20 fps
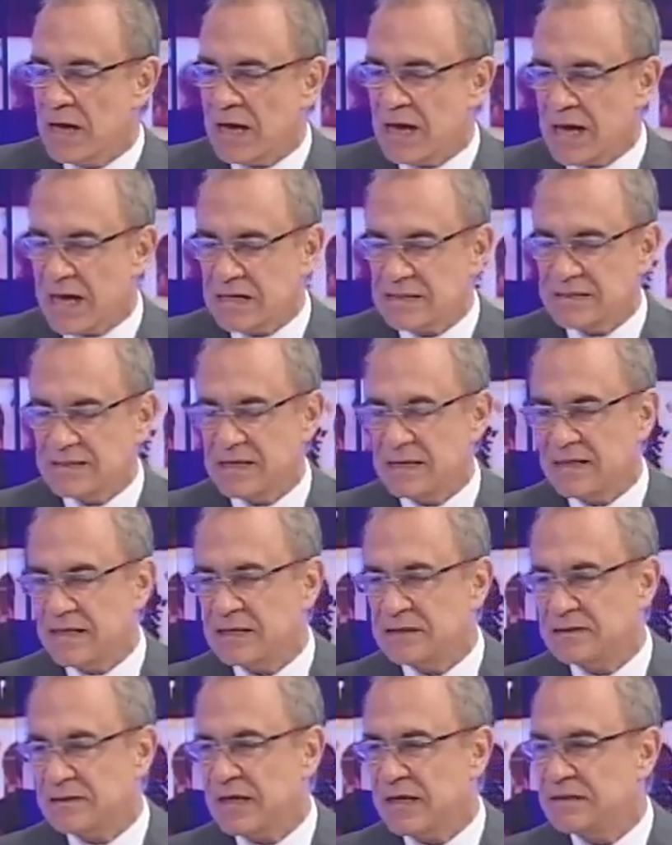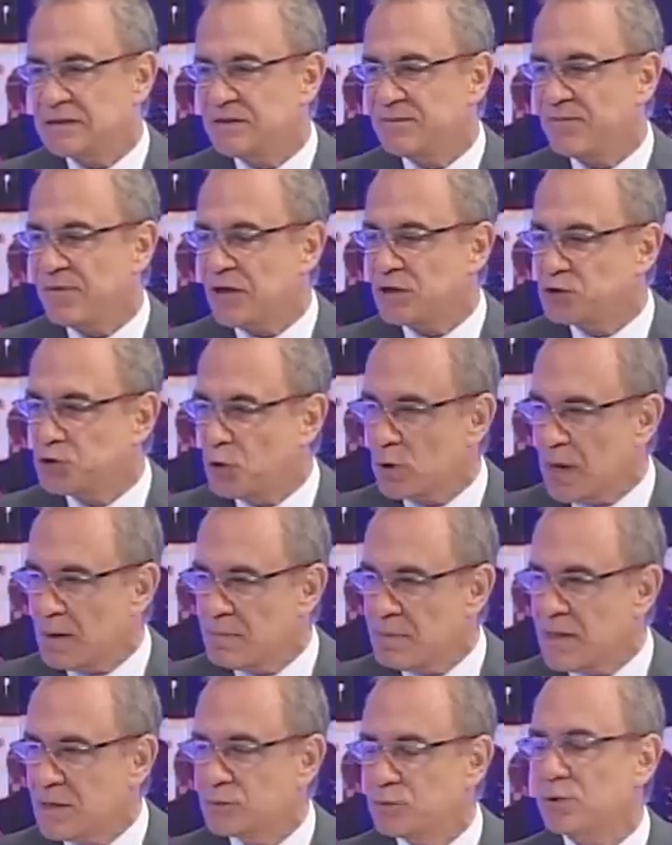Essa, esse, esse
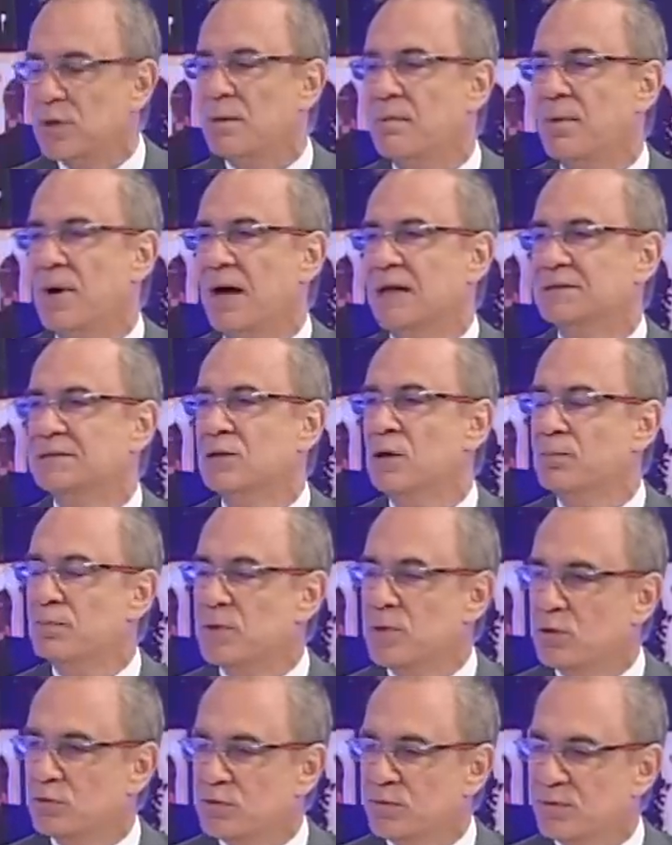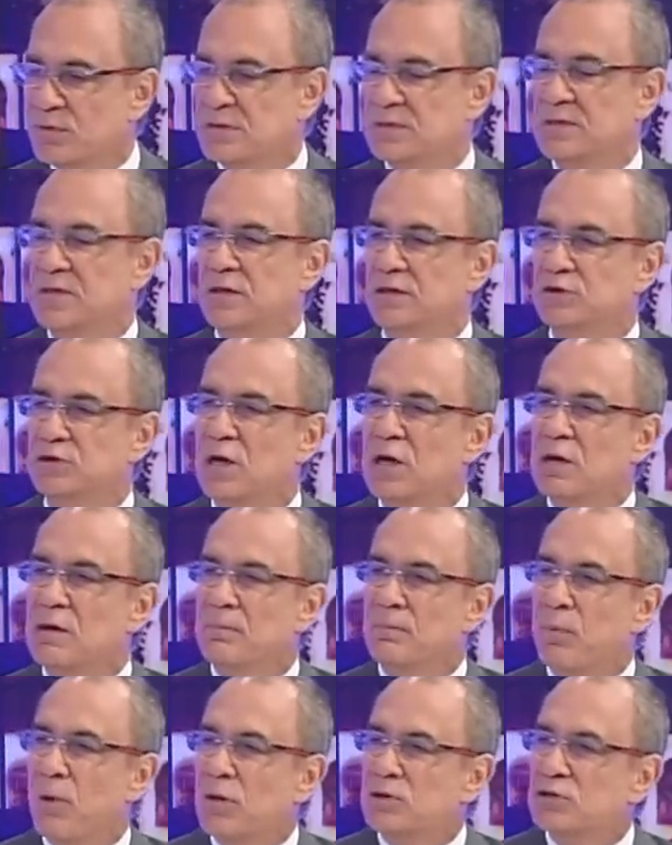fracionamento da base, na opinião de vocês,
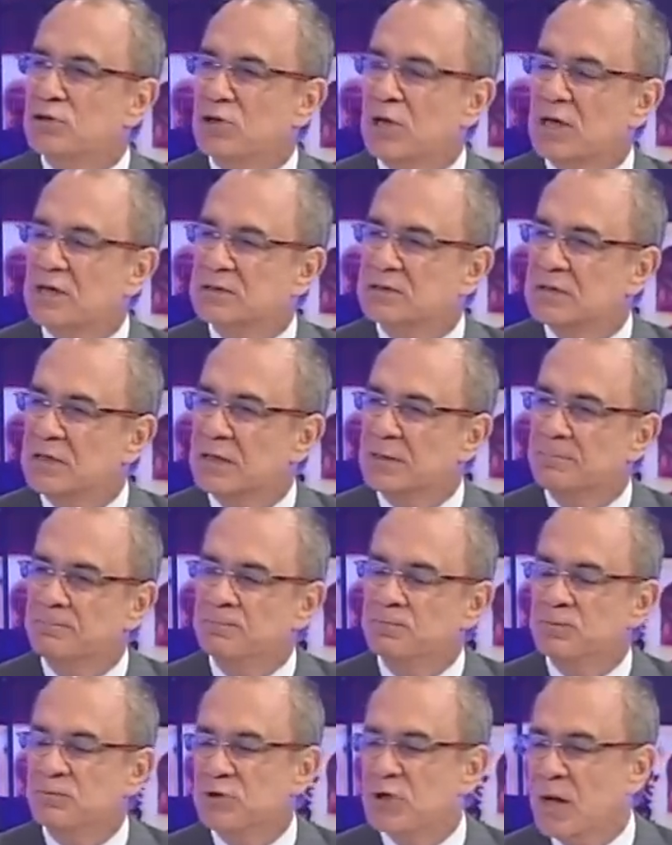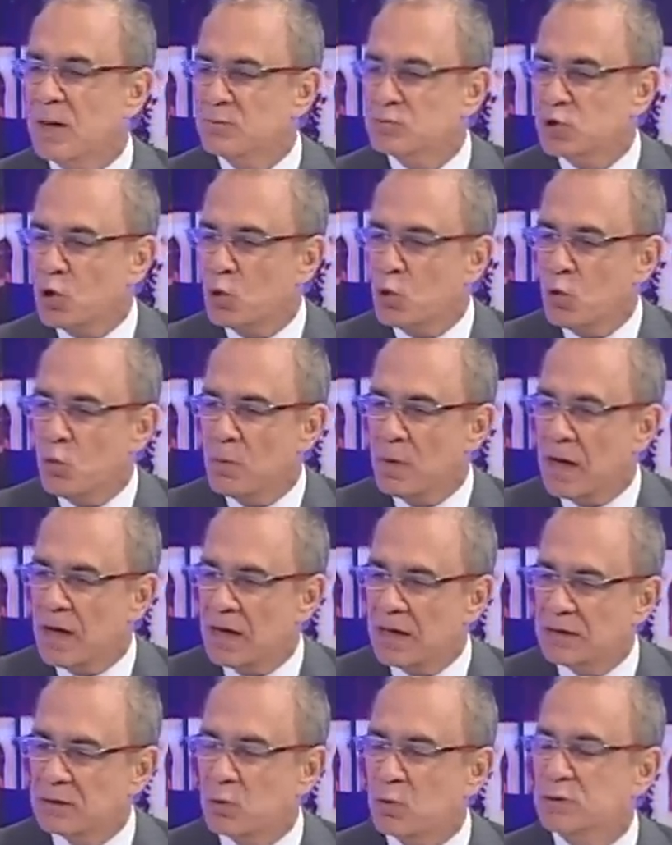pode trazer, digamos, alguma
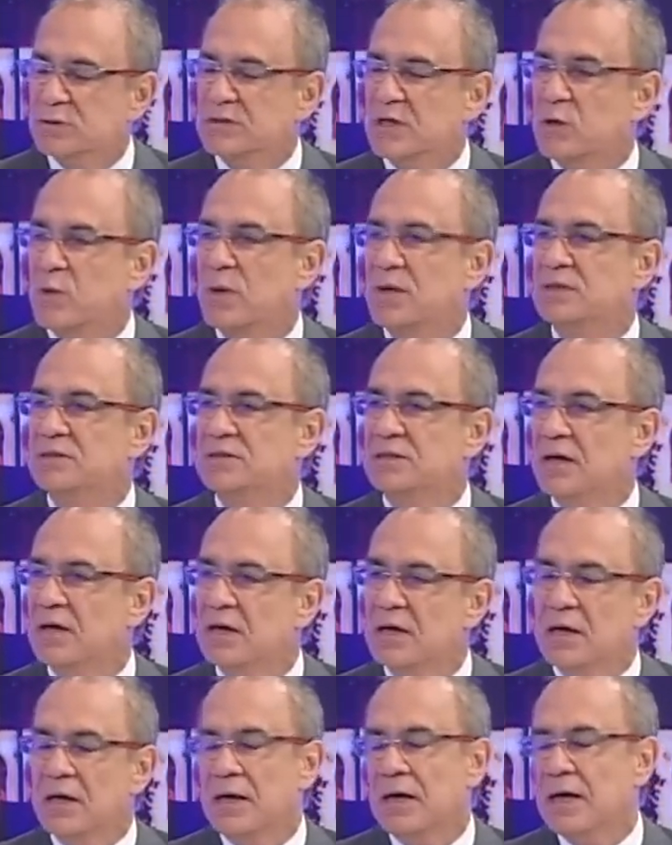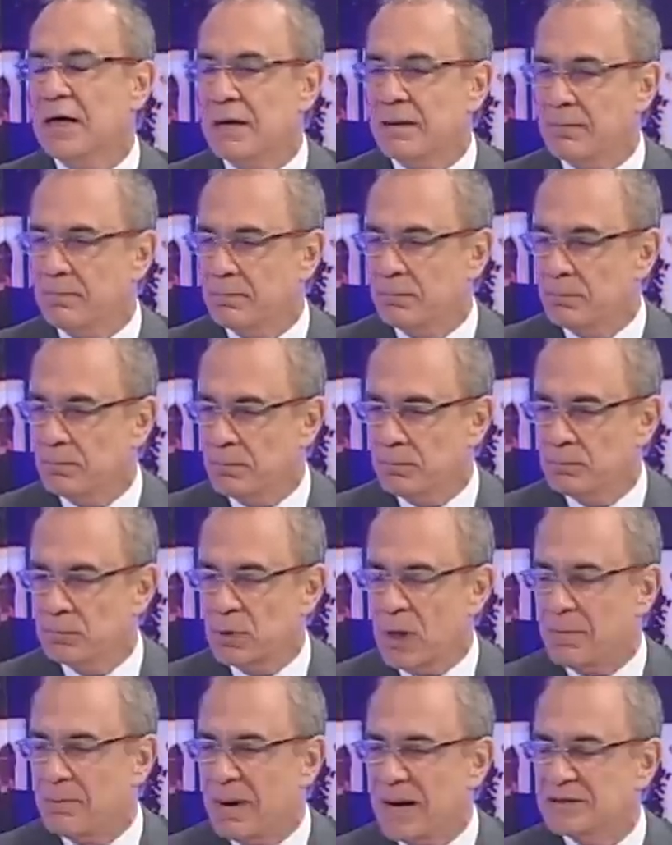consequência é,
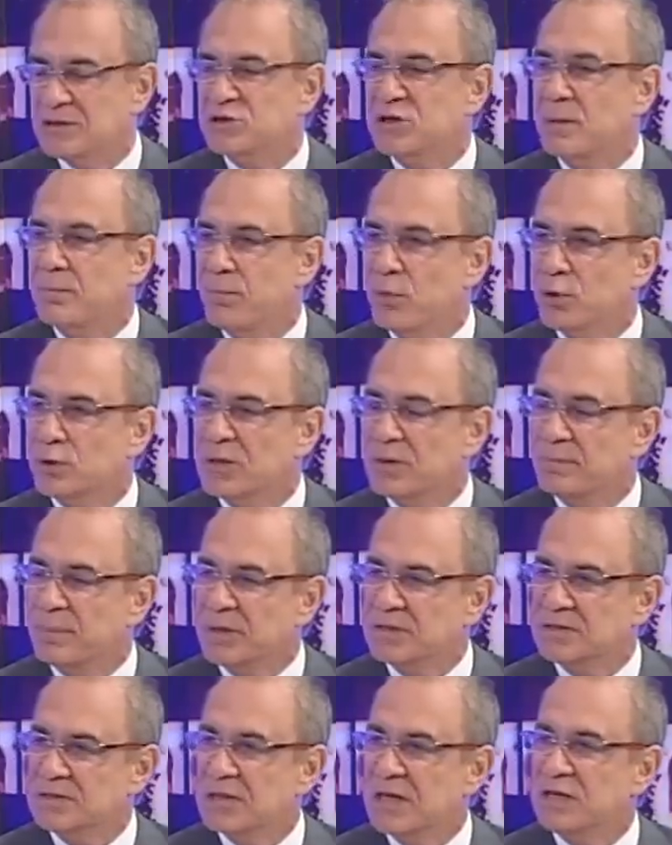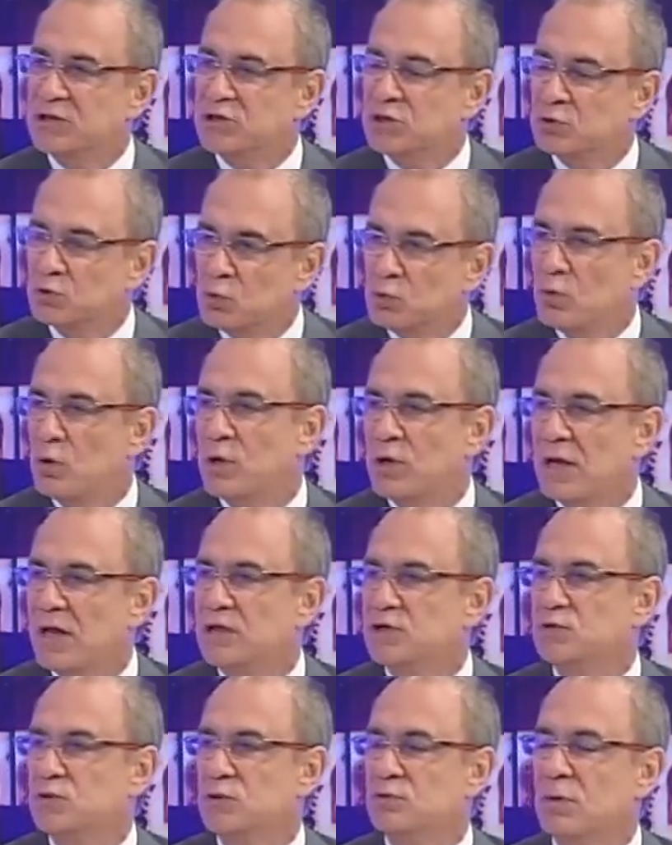na base de apoio da presidente no
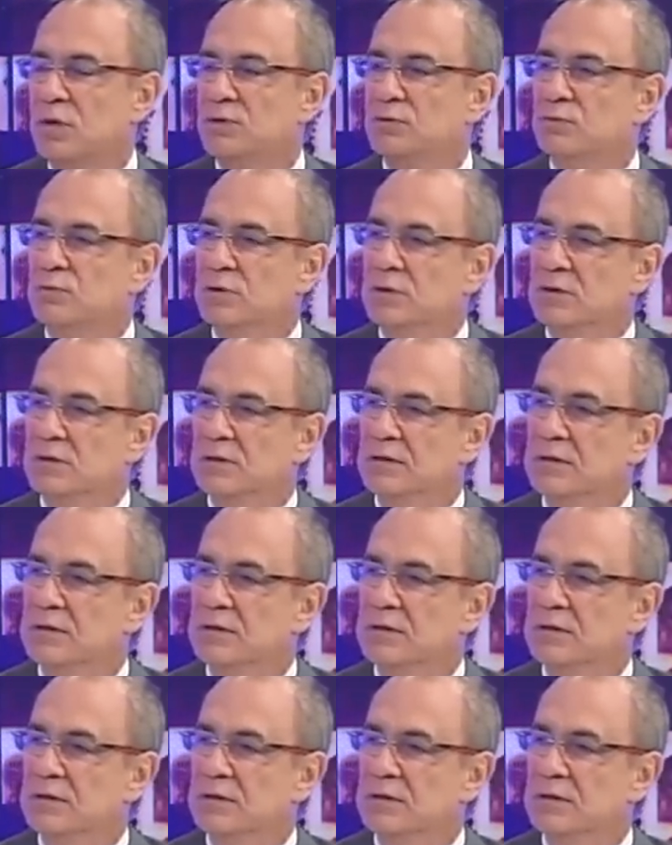Congresso, Eduardo Cunha?